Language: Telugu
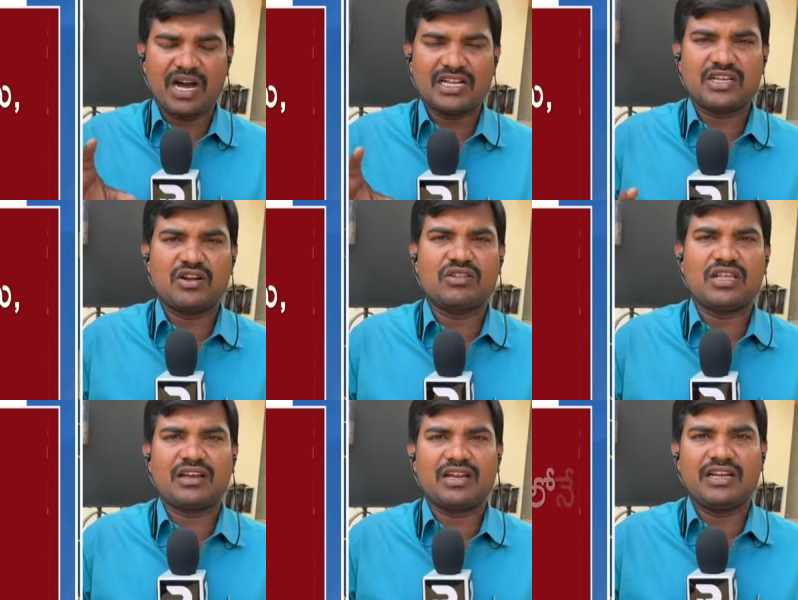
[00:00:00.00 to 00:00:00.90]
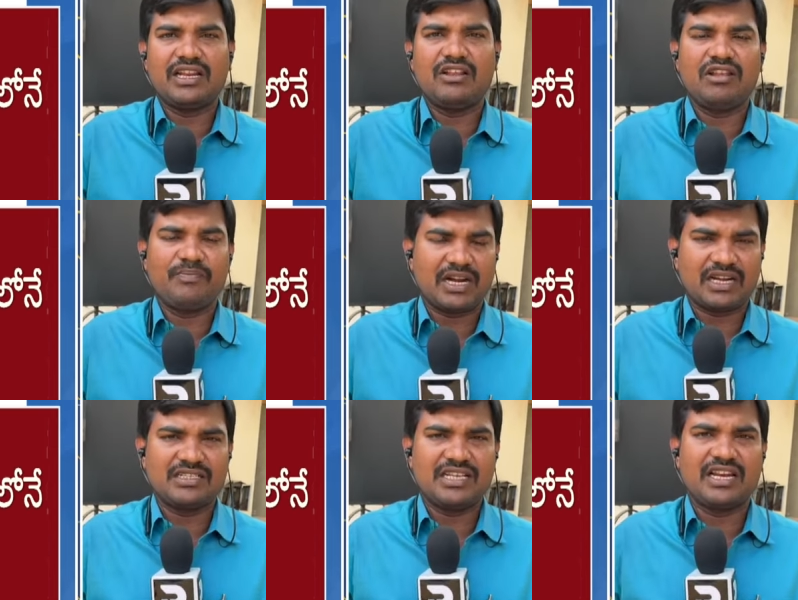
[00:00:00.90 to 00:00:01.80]
మార్చి రెండో తారీఖున ఢిల్లీలో ఈ
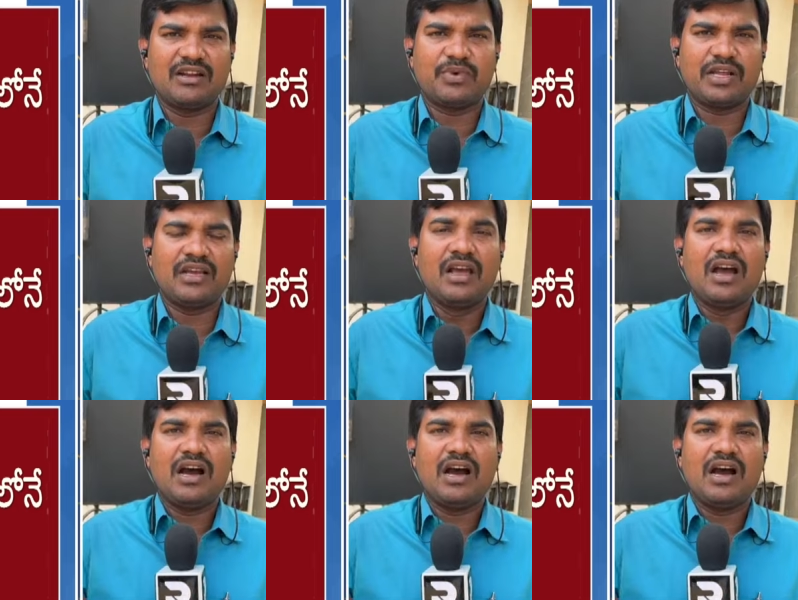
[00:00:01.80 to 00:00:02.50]
ప్రకటన జరిగినప్పుడే